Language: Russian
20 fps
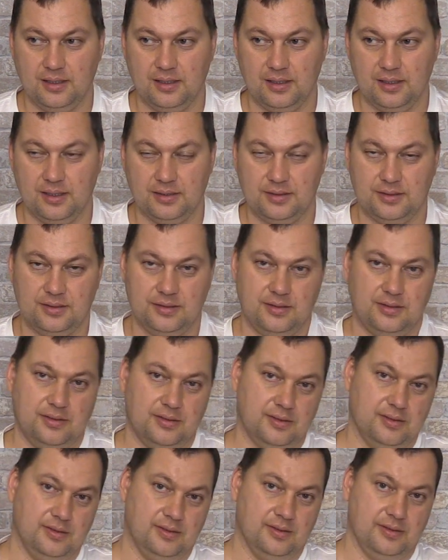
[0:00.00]
от
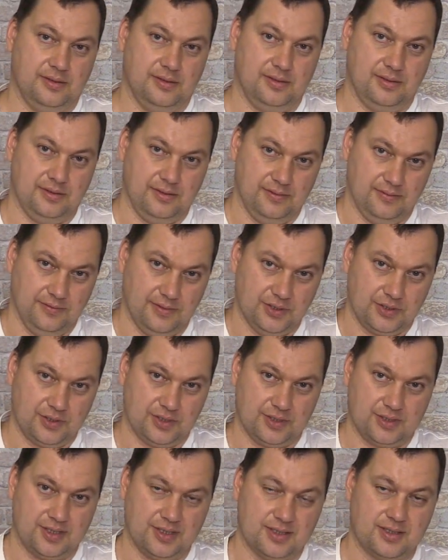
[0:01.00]
э,
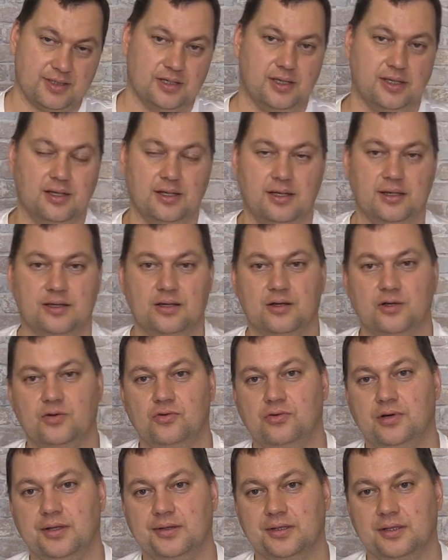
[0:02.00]
ваших создателей,
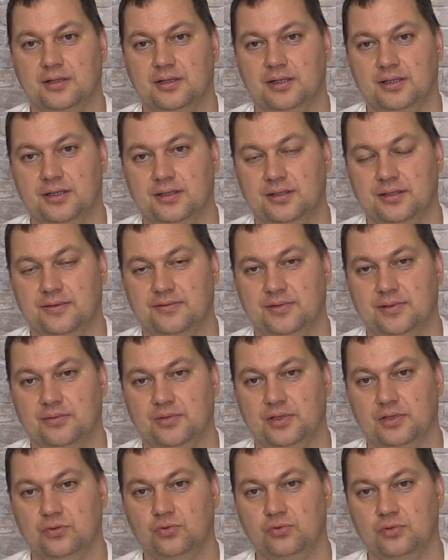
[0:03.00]
какого ангела они вам
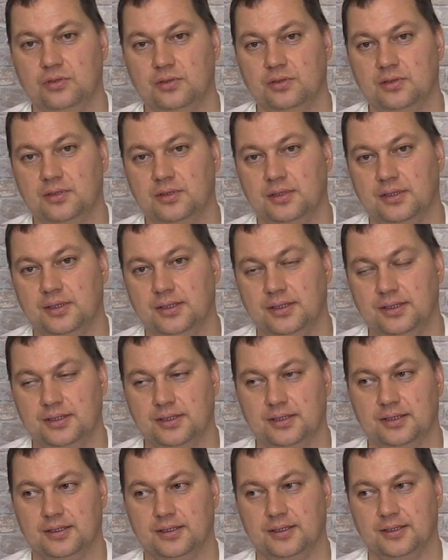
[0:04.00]
дадут и
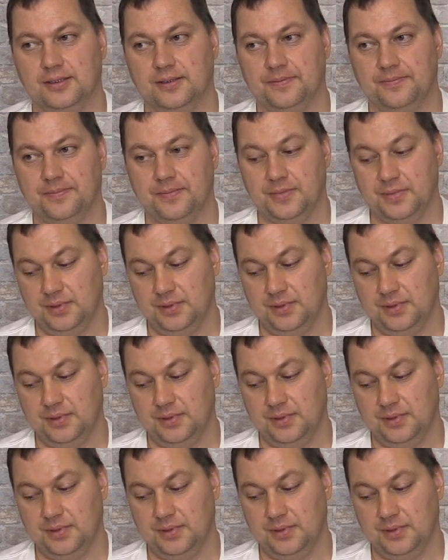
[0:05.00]
так далее.